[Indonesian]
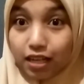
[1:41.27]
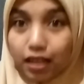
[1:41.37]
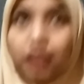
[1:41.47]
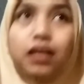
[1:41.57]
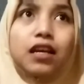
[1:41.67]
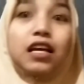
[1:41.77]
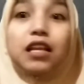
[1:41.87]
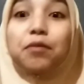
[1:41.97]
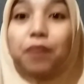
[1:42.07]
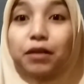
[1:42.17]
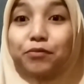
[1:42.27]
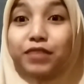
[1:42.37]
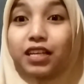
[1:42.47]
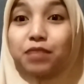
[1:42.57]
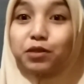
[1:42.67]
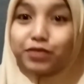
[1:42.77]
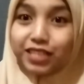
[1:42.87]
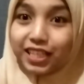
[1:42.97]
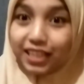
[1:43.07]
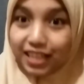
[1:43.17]
Eh, lipat menjadi bentuk
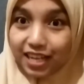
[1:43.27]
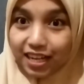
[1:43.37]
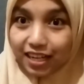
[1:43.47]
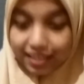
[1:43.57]
segitiga.